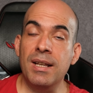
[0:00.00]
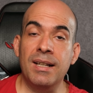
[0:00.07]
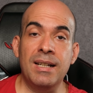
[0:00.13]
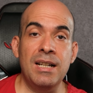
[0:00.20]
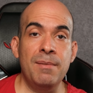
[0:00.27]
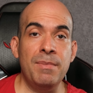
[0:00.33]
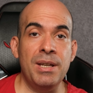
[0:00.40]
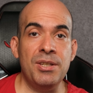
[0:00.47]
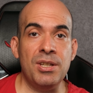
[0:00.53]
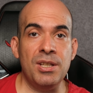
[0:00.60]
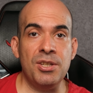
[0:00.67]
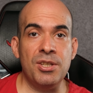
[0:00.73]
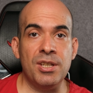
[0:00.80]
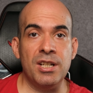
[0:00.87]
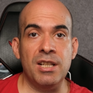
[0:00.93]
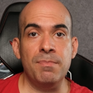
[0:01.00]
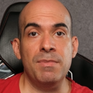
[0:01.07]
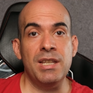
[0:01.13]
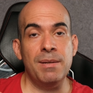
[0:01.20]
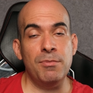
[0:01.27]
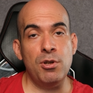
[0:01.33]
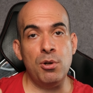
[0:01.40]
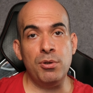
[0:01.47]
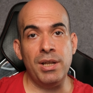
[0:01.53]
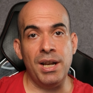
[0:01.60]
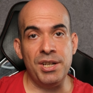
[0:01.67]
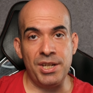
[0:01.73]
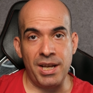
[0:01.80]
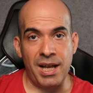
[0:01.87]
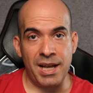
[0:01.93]
Klimayı çalıştırdım, 24
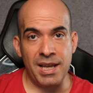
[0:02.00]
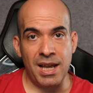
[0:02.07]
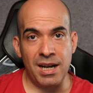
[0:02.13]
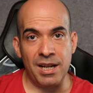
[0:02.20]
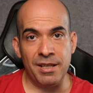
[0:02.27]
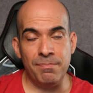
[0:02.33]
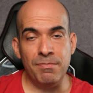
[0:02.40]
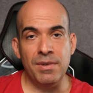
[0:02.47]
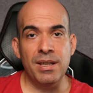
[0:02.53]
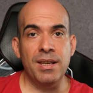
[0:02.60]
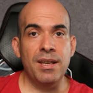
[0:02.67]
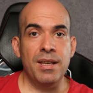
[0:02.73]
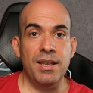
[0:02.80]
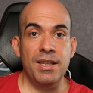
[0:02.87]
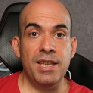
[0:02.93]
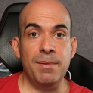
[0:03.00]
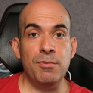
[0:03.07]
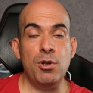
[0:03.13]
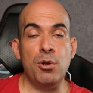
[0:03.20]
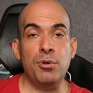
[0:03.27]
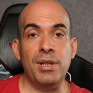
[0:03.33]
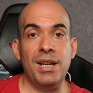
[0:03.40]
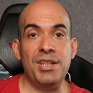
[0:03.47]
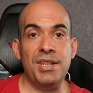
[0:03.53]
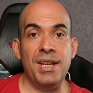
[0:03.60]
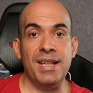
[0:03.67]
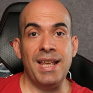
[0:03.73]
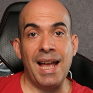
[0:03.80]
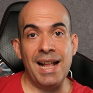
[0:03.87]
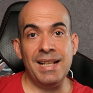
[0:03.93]
dereceye ayarladım. 24 dereceye
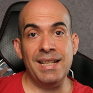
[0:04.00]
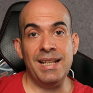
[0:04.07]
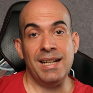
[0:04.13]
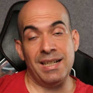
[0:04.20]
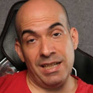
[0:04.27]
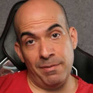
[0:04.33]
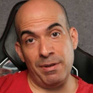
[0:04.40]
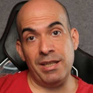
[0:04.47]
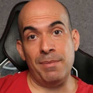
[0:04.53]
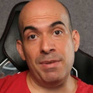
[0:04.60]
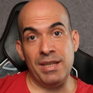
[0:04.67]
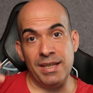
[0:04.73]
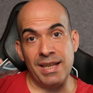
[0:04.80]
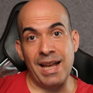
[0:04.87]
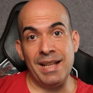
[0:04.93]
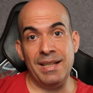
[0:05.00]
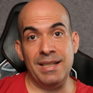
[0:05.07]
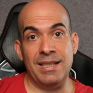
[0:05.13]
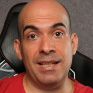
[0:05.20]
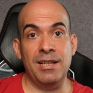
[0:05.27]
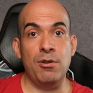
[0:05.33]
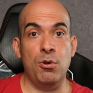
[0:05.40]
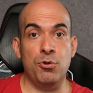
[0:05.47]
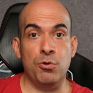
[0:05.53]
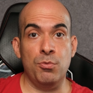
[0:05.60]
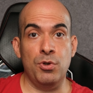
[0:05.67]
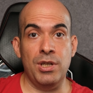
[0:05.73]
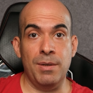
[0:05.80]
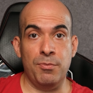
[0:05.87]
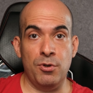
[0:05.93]
geldiğinde klima tabii ki kendisinin
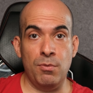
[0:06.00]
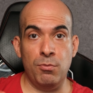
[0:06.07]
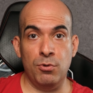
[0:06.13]
ölçümünü yapıyor.